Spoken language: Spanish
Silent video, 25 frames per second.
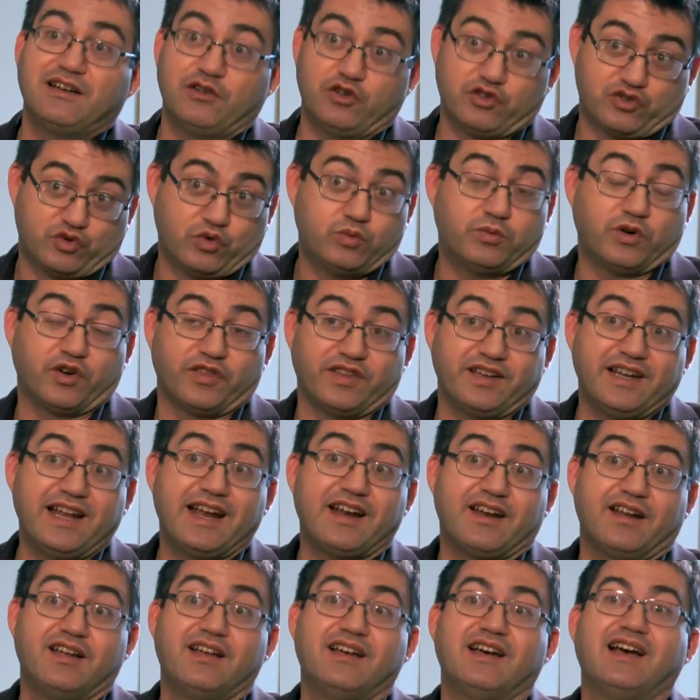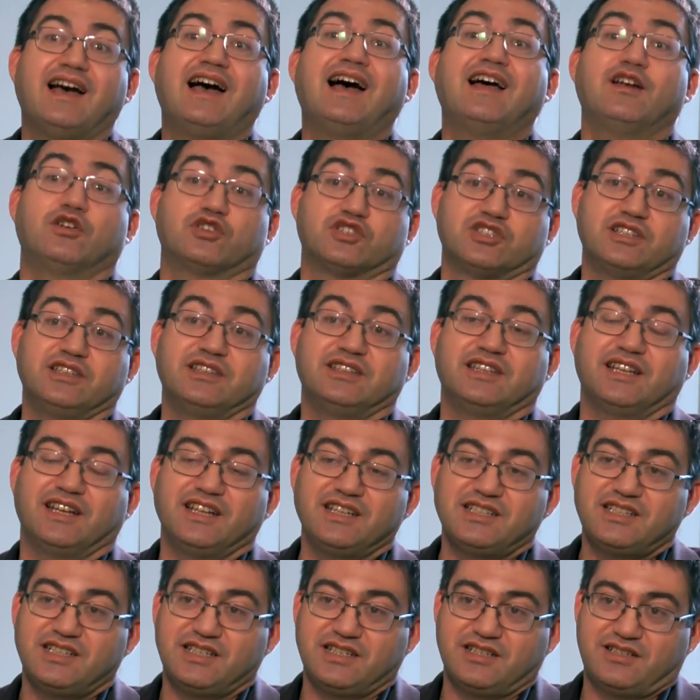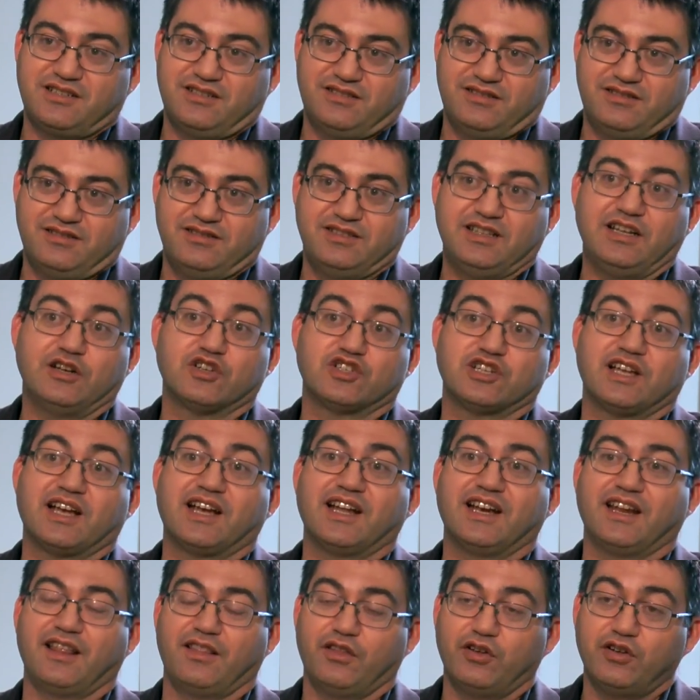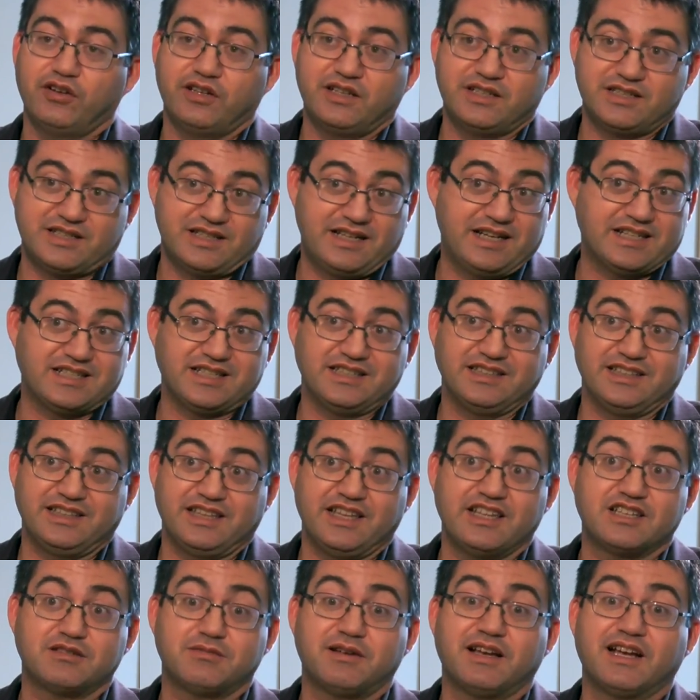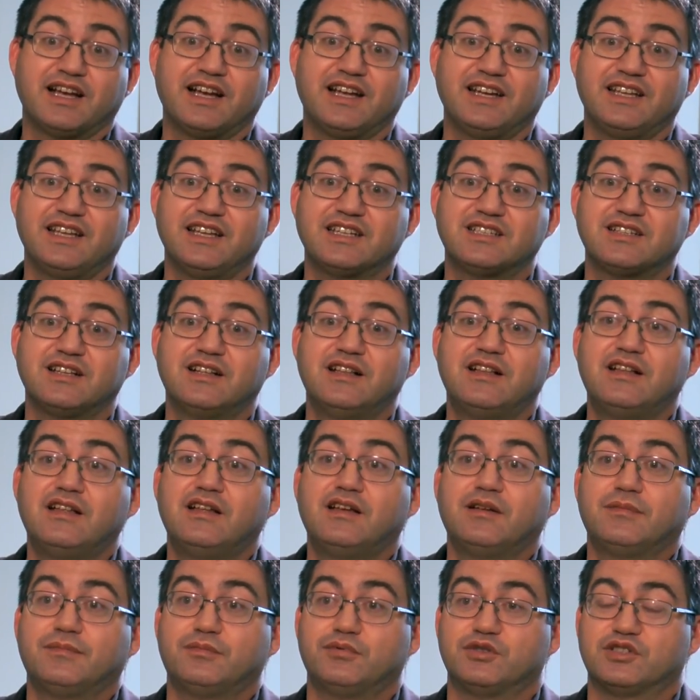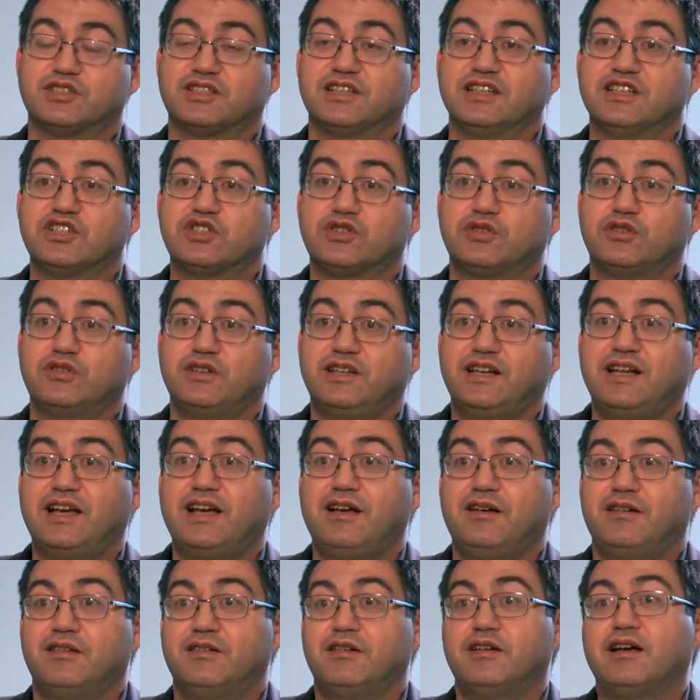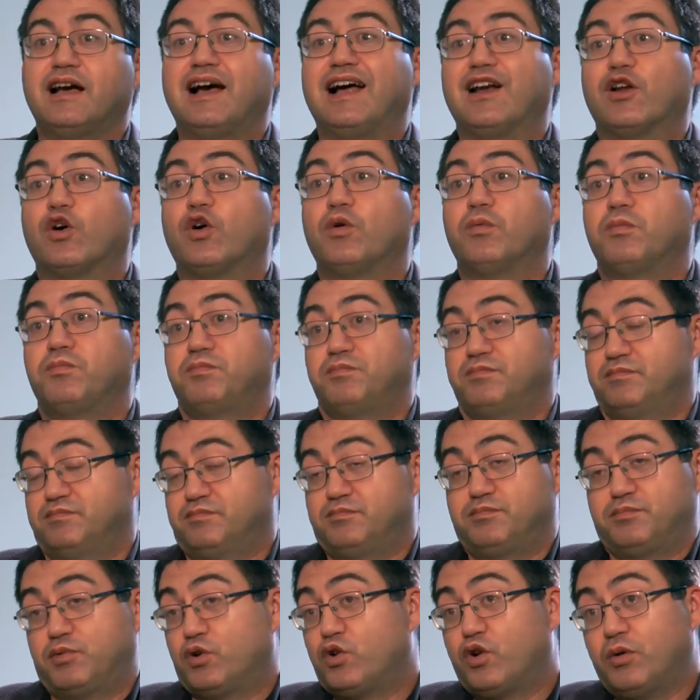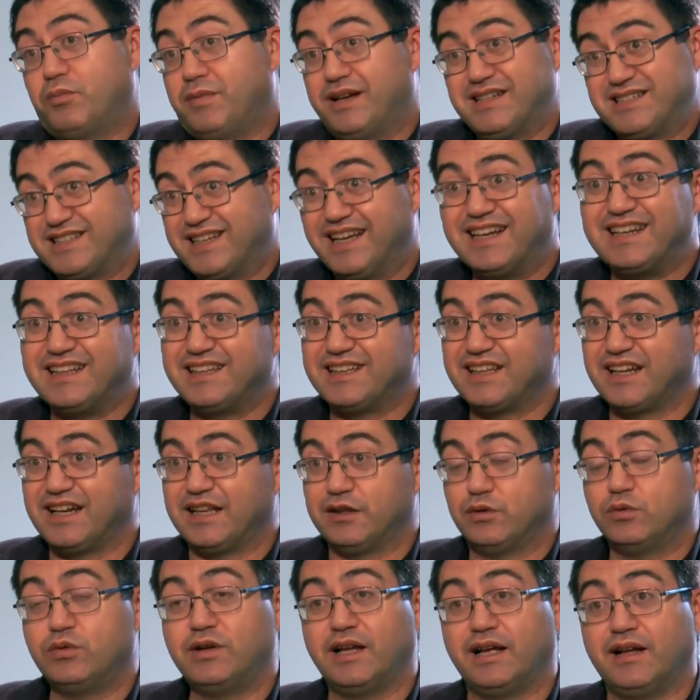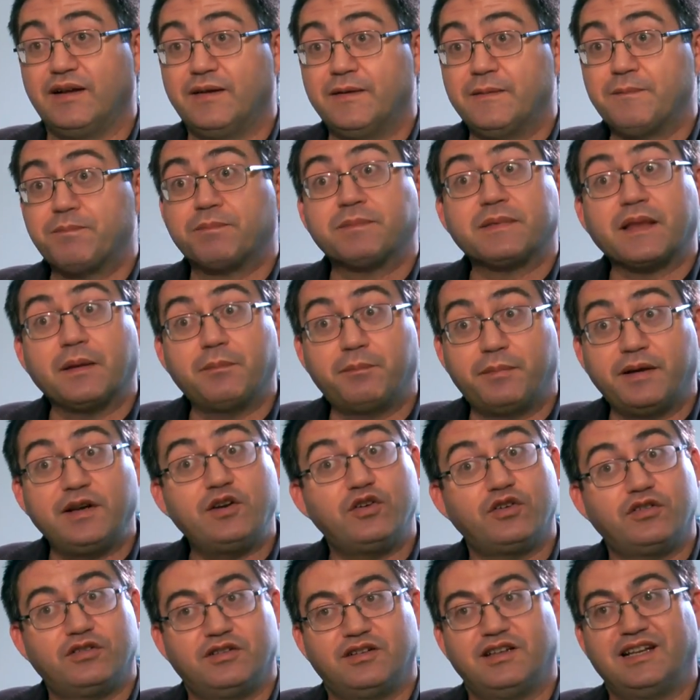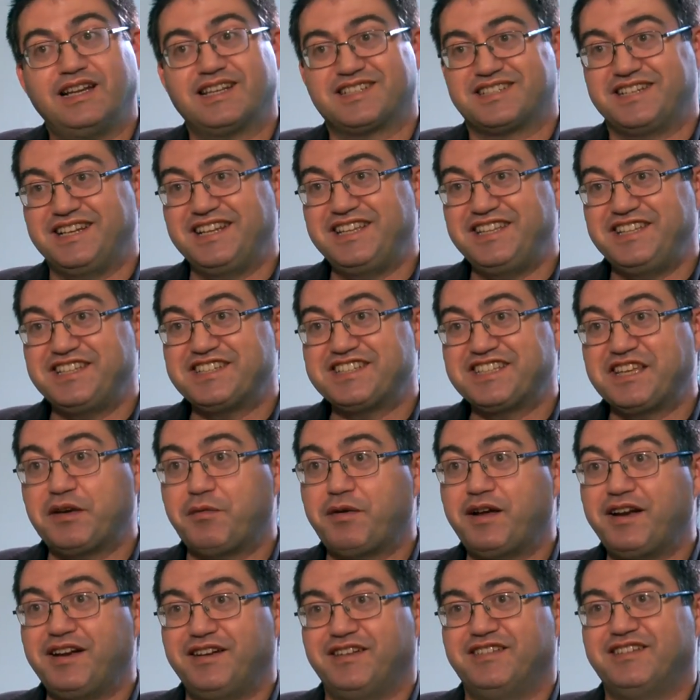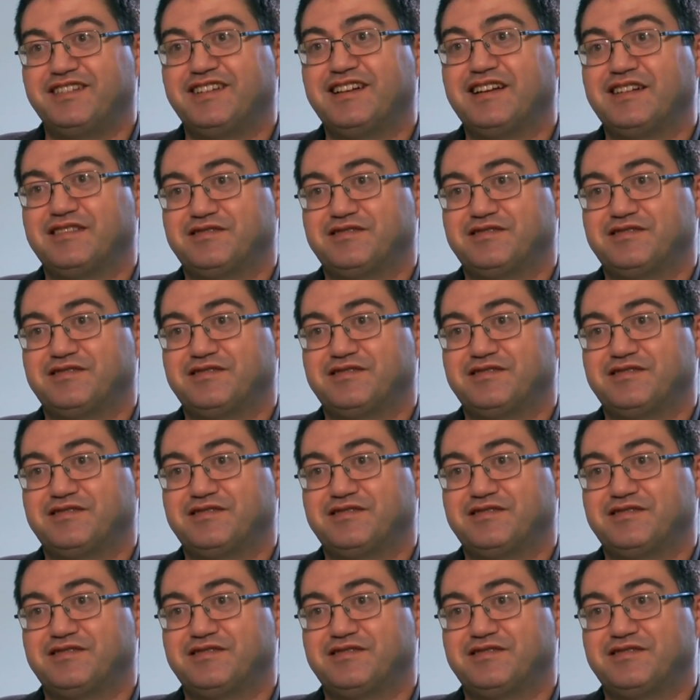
subordinar a los intereses de los acreedores, de las entidades bancarias, pues que eso era algo poco más que literatura. Pero las leyes que van